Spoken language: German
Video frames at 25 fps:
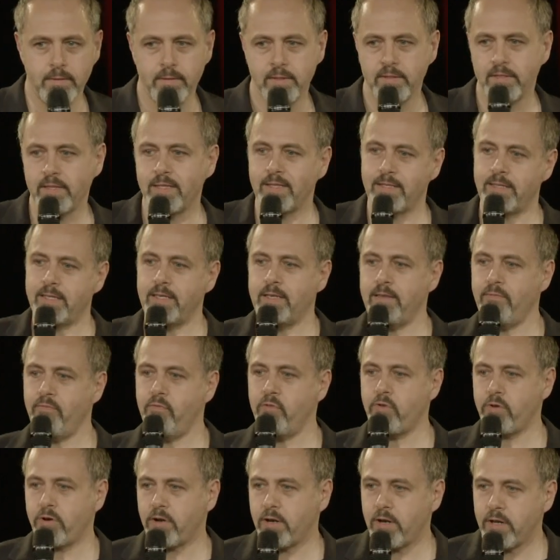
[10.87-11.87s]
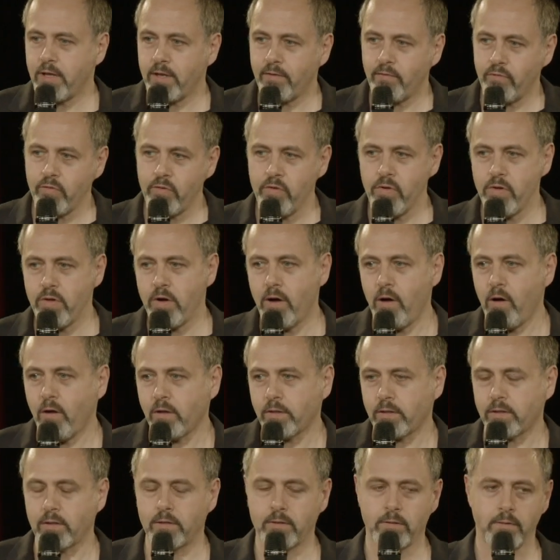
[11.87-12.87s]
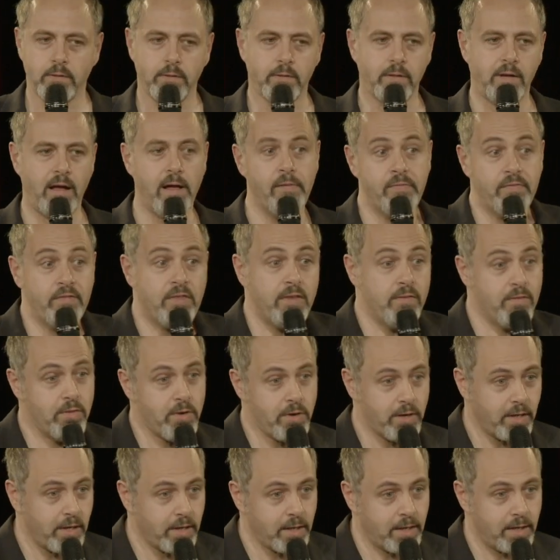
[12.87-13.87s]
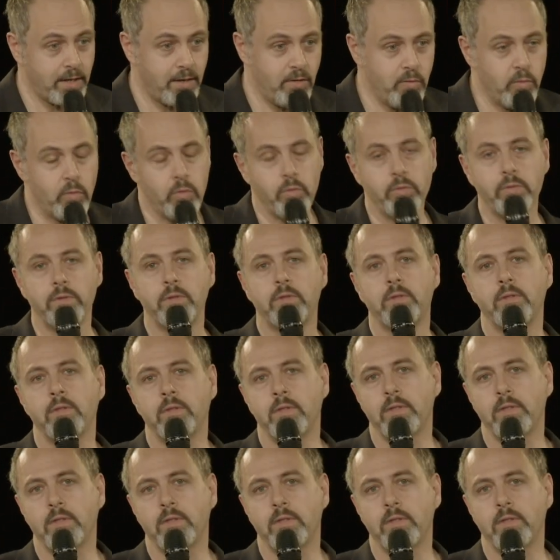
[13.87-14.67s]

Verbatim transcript: Sind Sie wirklich verheiratet oder haben Sie wirklich einen Hund?